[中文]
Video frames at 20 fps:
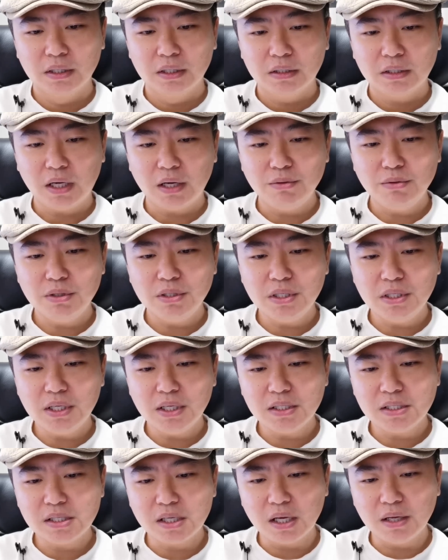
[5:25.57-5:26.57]
他于今
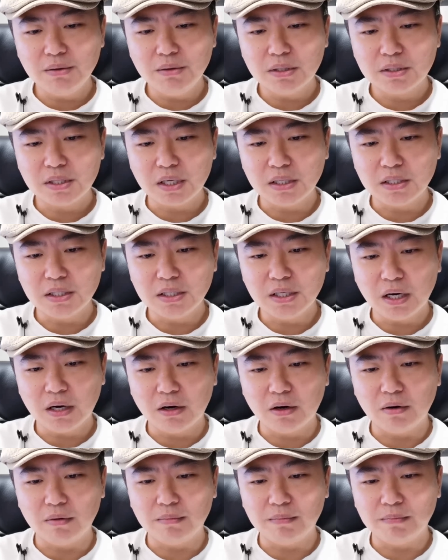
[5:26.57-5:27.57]
年三月三十一
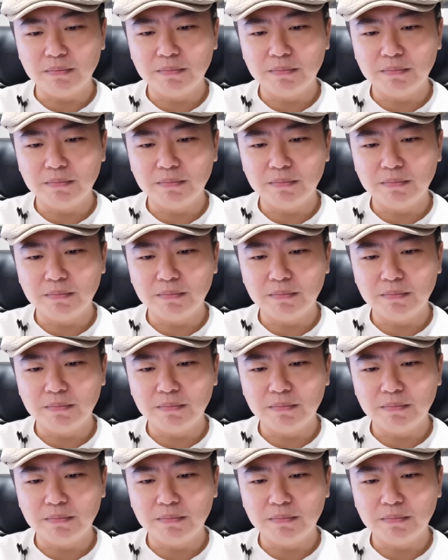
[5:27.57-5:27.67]
号